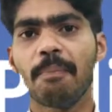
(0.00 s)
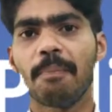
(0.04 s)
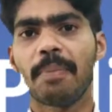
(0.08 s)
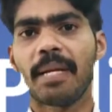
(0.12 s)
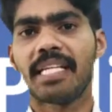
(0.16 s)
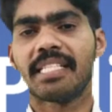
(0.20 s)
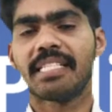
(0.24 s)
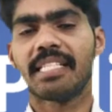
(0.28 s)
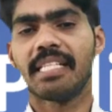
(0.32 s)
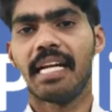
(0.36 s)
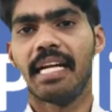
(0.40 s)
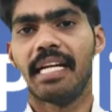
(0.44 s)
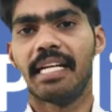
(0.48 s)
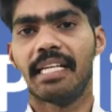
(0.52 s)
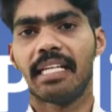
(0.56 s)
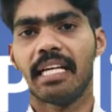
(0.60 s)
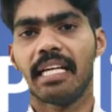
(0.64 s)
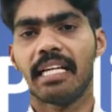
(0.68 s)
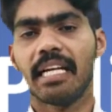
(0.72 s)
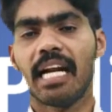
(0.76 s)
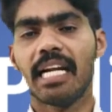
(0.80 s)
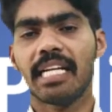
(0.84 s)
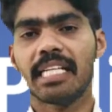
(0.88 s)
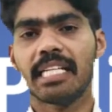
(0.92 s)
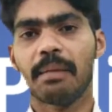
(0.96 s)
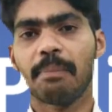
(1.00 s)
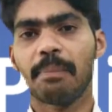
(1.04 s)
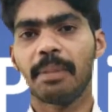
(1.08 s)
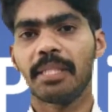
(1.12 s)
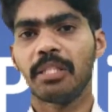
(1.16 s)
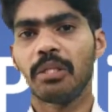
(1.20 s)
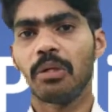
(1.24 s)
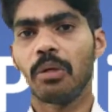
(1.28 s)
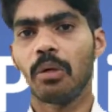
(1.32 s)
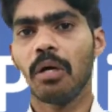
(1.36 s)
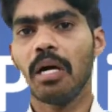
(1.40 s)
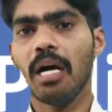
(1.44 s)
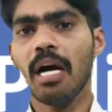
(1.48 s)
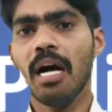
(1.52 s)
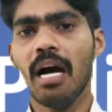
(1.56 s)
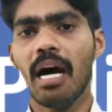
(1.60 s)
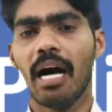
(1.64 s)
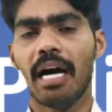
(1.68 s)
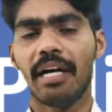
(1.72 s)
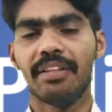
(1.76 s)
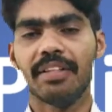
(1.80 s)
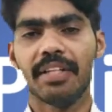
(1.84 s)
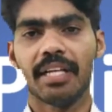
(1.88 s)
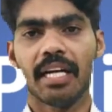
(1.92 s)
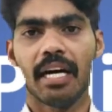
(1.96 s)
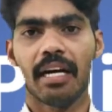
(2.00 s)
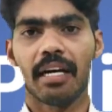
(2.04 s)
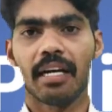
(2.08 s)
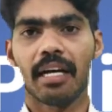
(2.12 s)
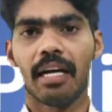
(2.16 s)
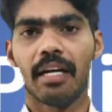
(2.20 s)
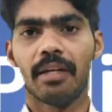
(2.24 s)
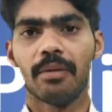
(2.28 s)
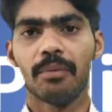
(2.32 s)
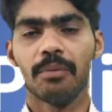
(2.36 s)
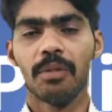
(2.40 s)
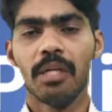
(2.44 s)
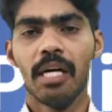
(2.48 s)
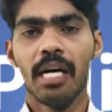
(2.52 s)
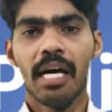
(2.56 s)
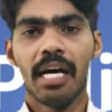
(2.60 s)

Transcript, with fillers: ప్రెసిడెంట్ రాష్ట్రపతి యొక్క అధికారాలు